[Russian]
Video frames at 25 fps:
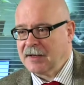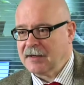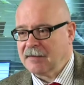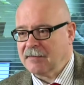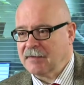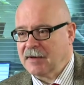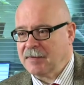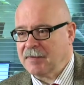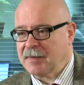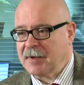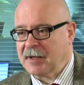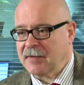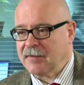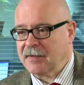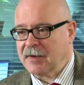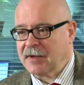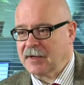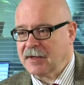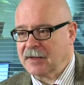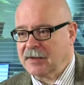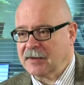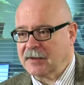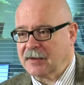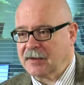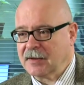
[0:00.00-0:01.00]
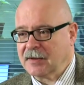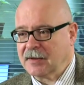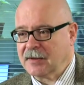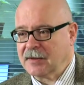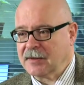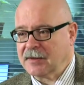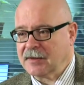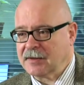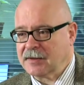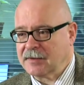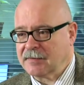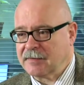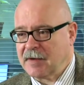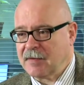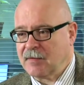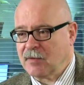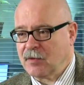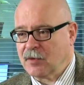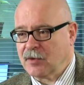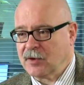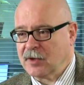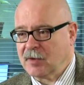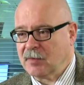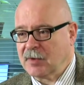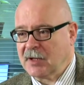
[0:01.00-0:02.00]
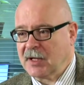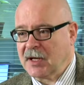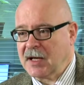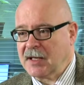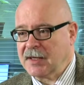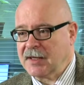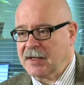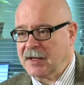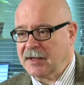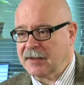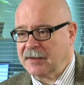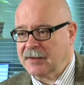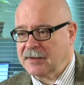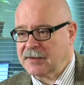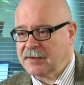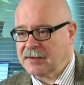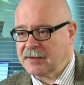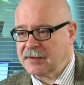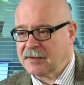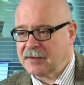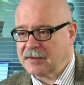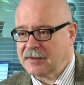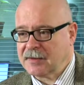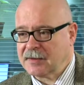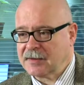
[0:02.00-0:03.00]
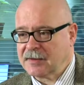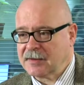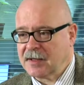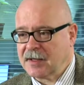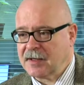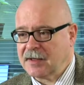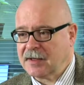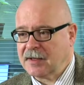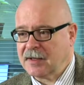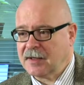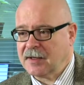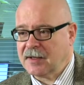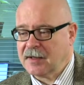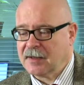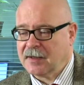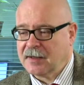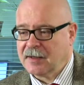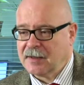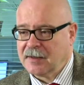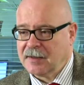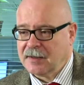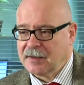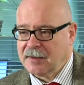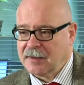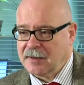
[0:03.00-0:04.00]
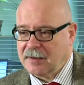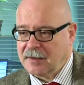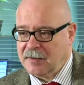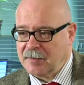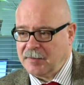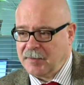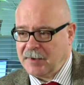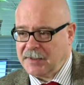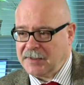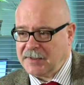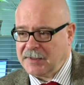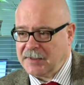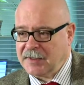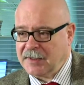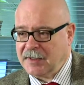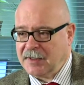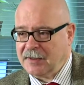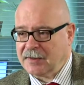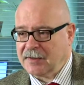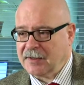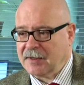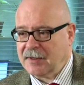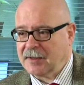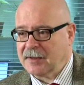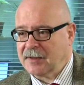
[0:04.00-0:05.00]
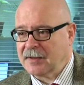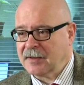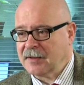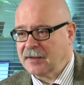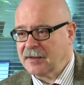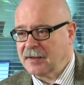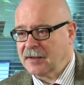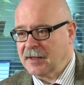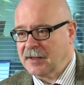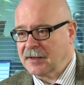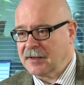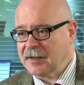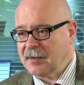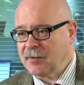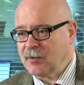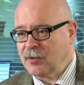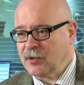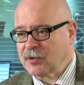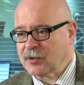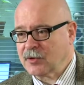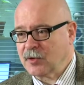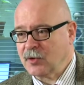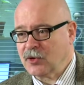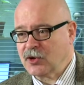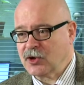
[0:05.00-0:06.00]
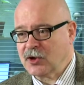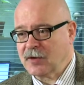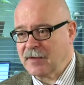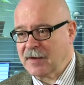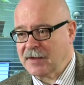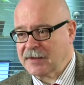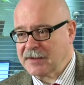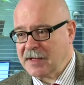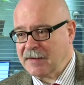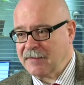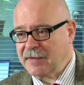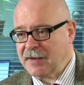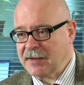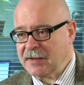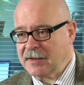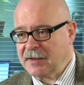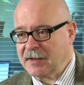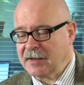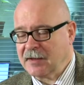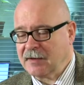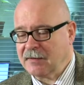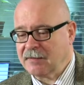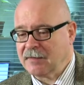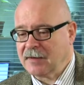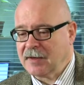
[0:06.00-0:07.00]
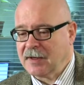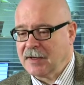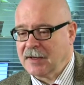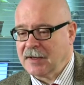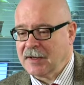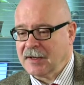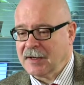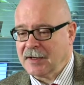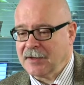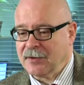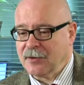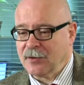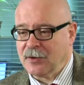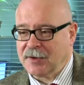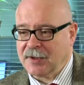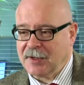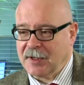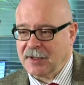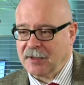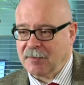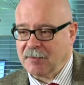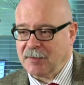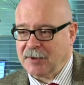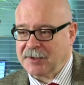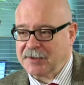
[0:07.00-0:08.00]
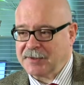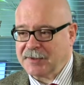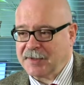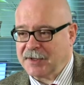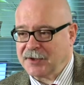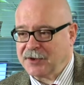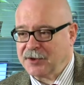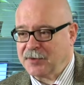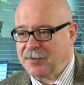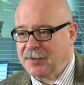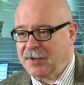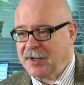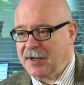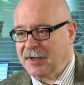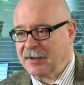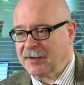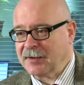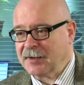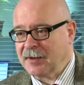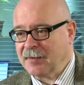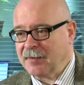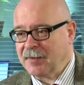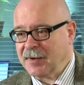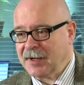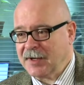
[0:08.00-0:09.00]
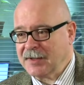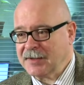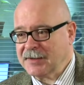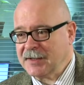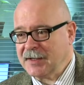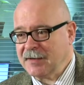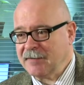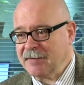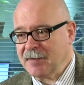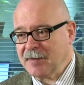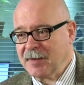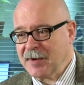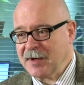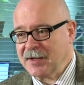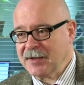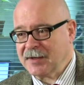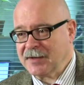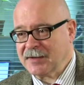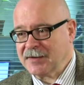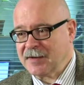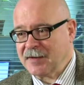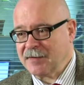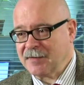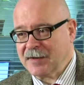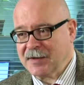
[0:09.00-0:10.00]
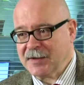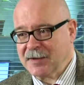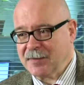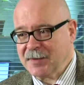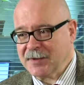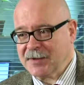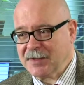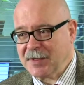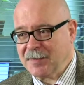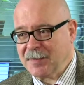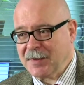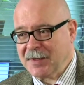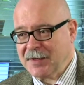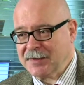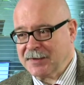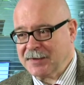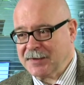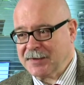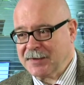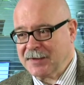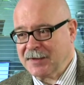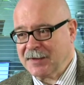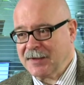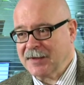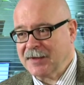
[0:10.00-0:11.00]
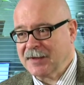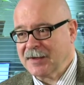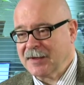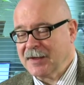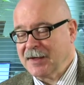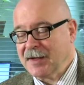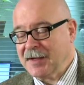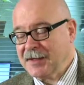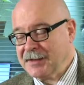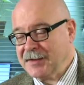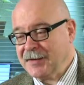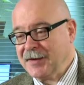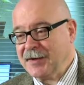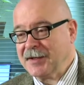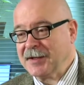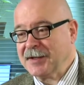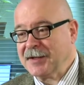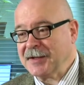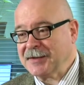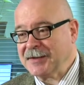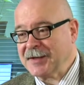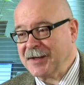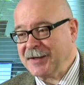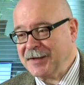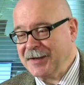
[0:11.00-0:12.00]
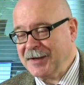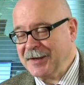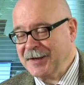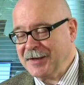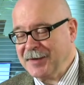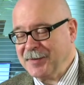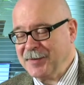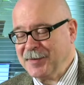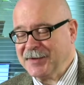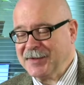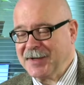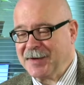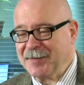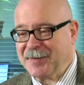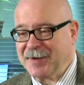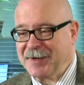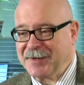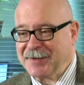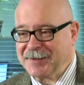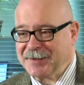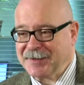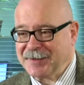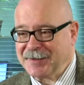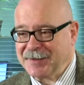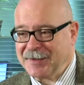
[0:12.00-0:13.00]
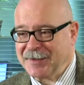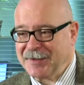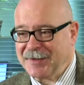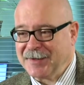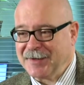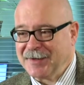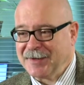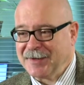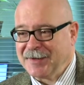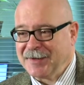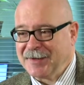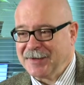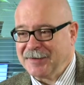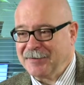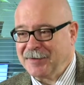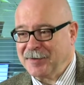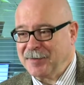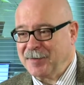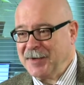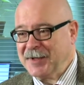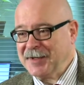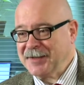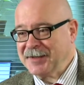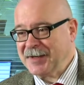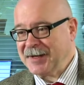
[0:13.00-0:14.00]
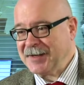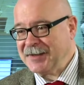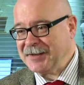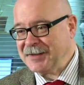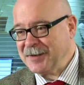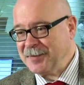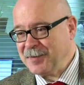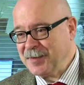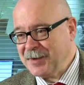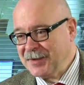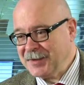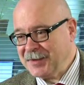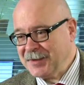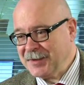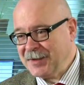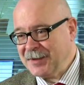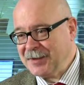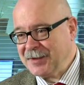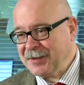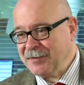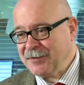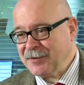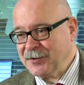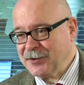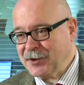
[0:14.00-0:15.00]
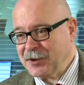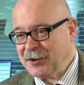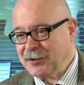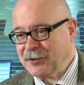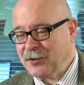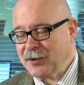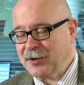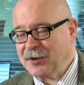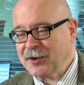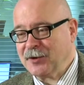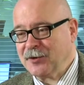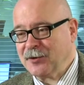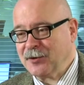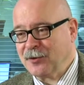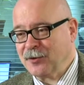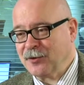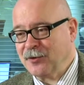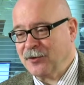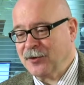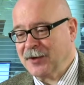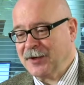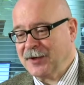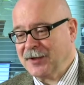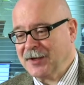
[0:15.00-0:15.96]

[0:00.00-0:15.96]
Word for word: Во-первых, это своего рода благодарность со стороны э, президента, одному из ключевых советников. Одно дело быть старшим директором по России в аппарате Совета Безопасности, Совета национальной безопасности в администрации президента в Вашингтоне. Другое